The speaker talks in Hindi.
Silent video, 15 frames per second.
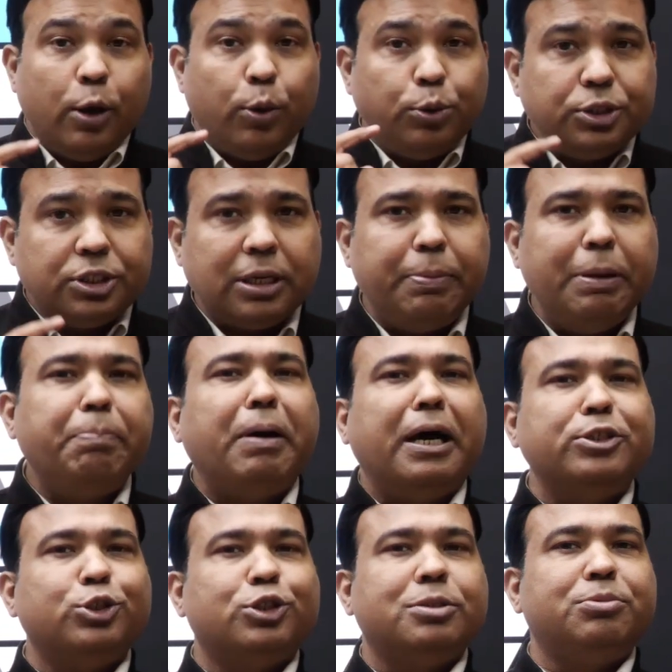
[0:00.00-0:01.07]
उन सभी
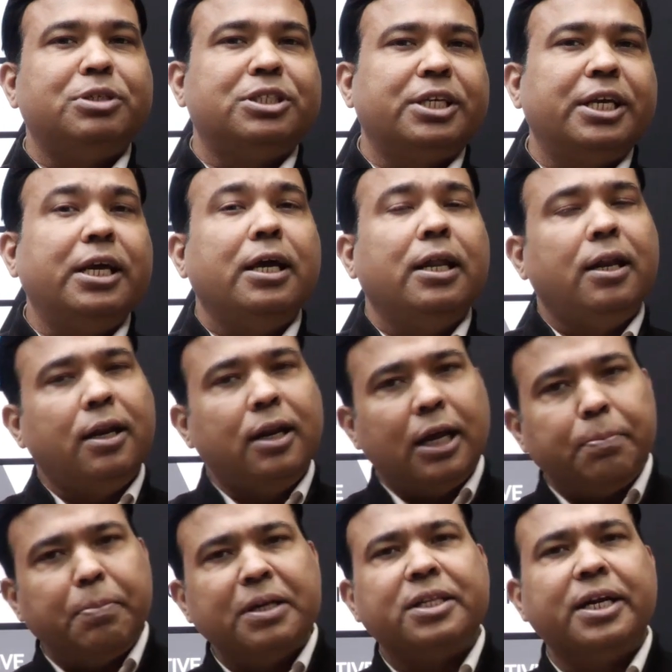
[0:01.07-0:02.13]
पांचों सब्जेक्ट्स के
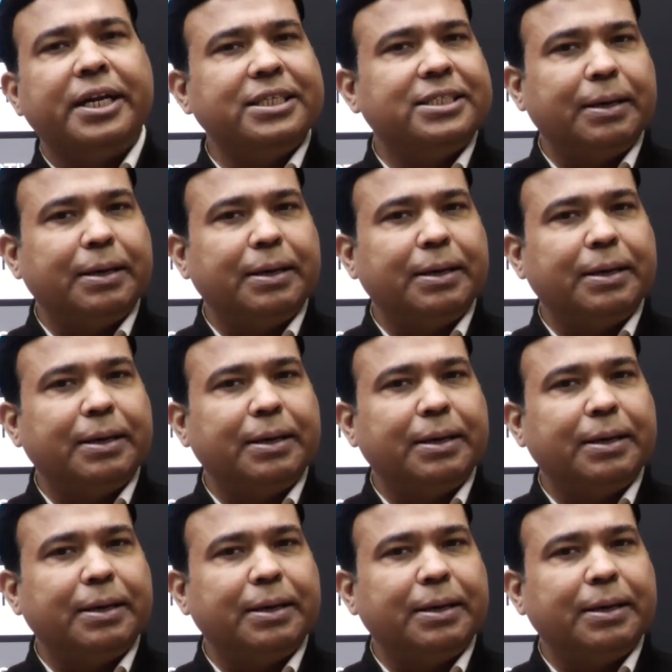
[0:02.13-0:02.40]
लगभग थर्टी